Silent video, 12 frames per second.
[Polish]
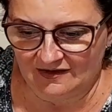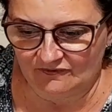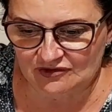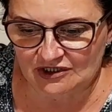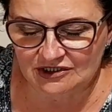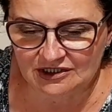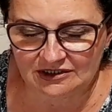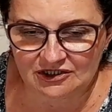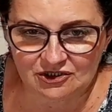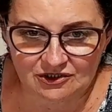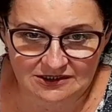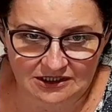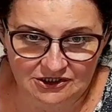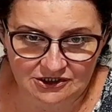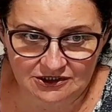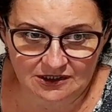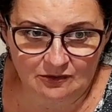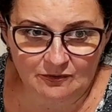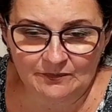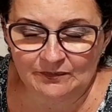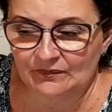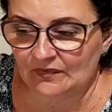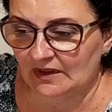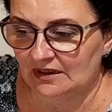Wszędzie deszcz zacinał
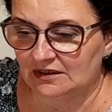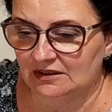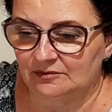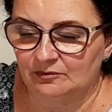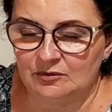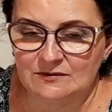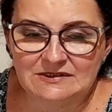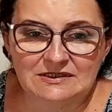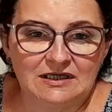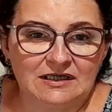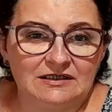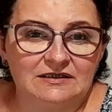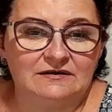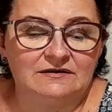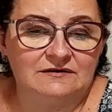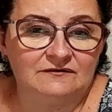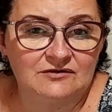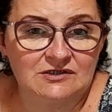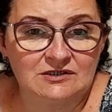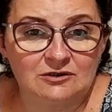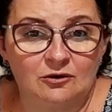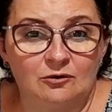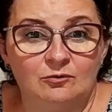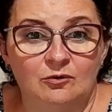i bluzka i, i
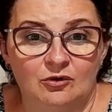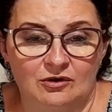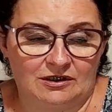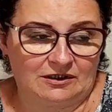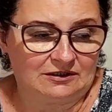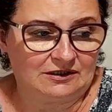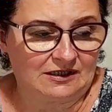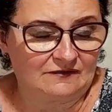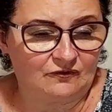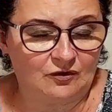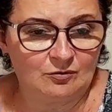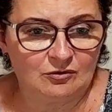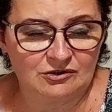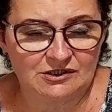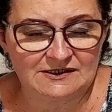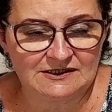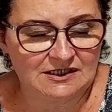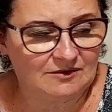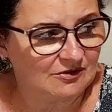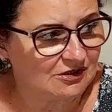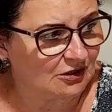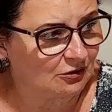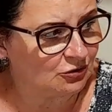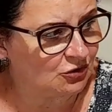wszystko mokre. I tak w domu siedzę i
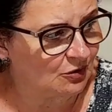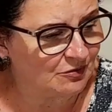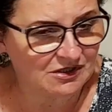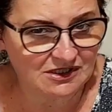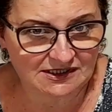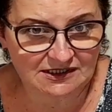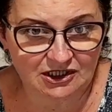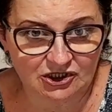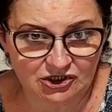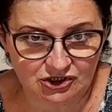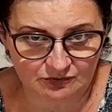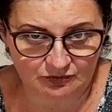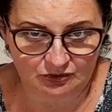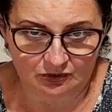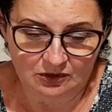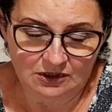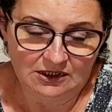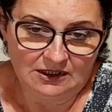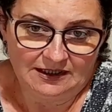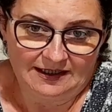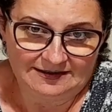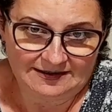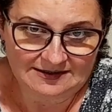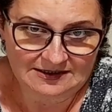myślę, co mi jest tak zimno?
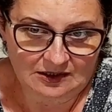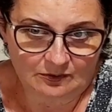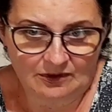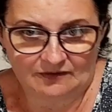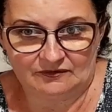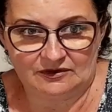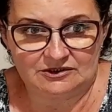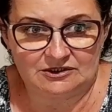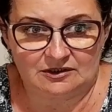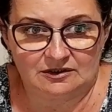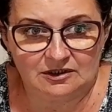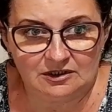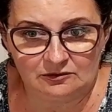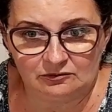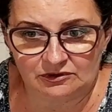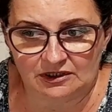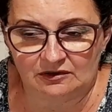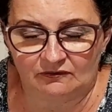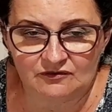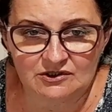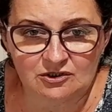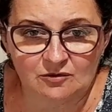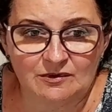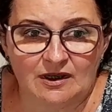A ja cała, wiecie, tutaj to
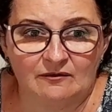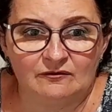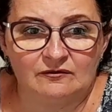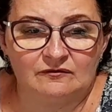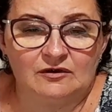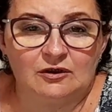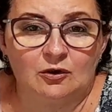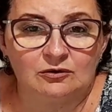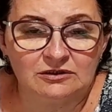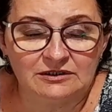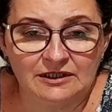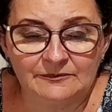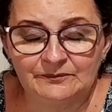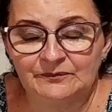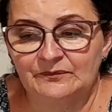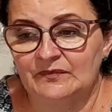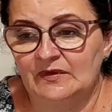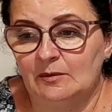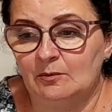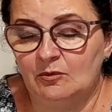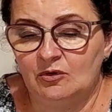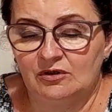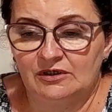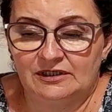wszystko miałam wilgotne,
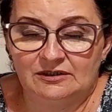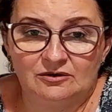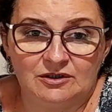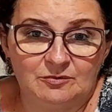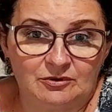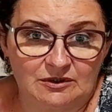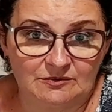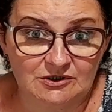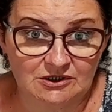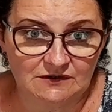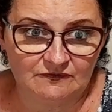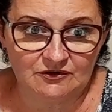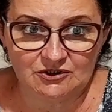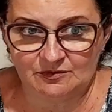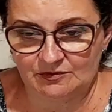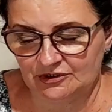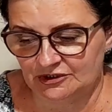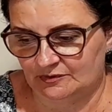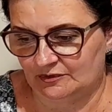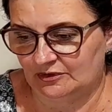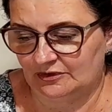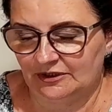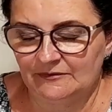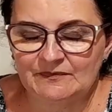mokre, no i potem się dziwić, że mi
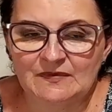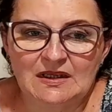zimno, nie?